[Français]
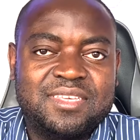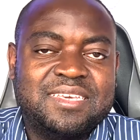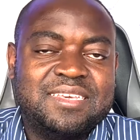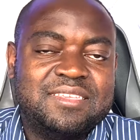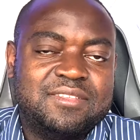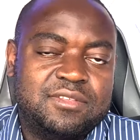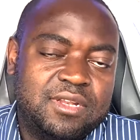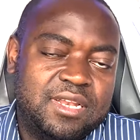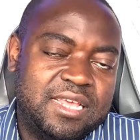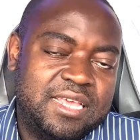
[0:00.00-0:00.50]

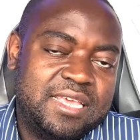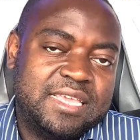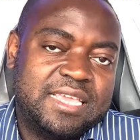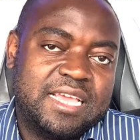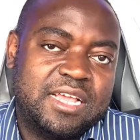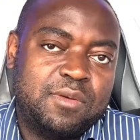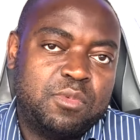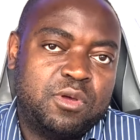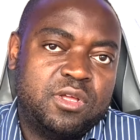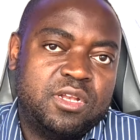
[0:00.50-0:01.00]
Cela est
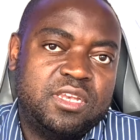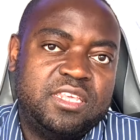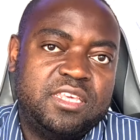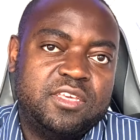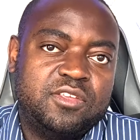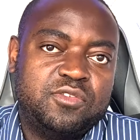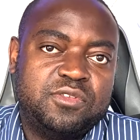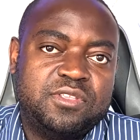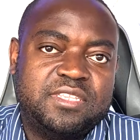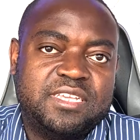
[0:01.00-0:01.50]
également lié
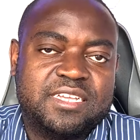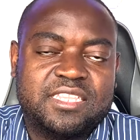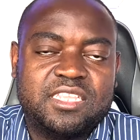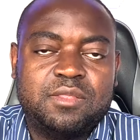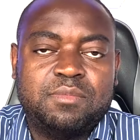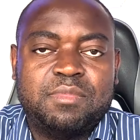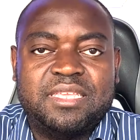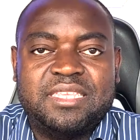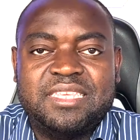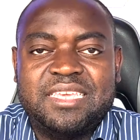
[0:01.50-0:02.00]
d'une certaine
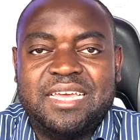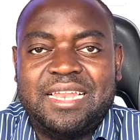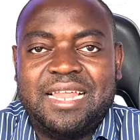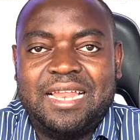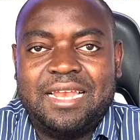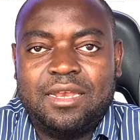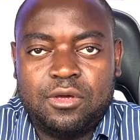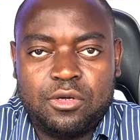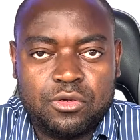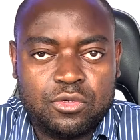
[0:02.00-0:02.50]
manière à la
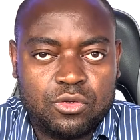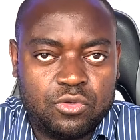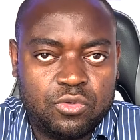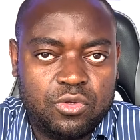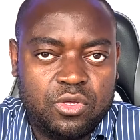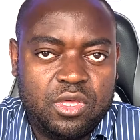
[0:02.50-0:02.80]
langue.